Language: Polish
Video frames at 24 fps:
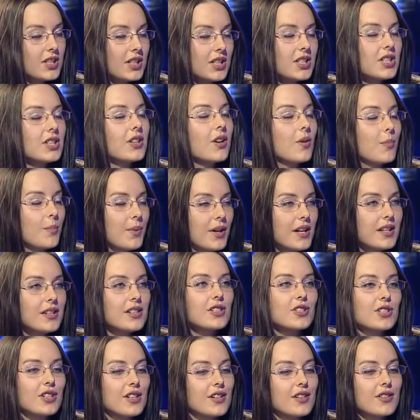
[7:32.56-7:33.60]
Chcesz
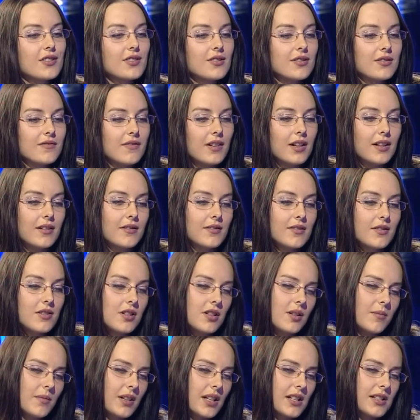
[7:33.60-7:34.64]
kopertę 42.
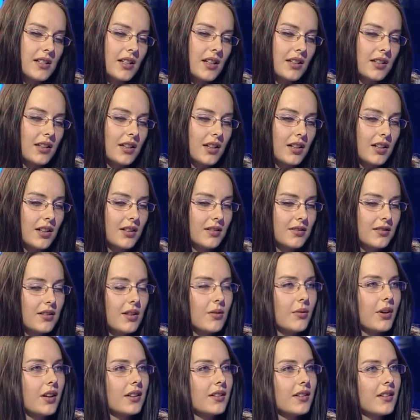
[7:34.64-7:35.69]
Siedemnastka taka
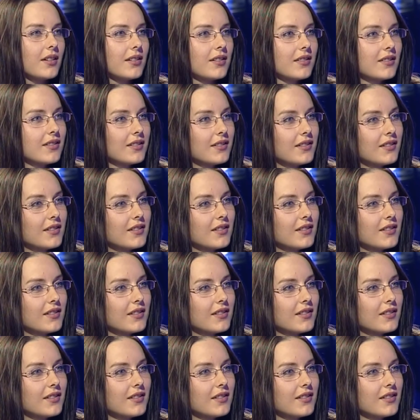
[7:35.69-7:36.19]
nieładna.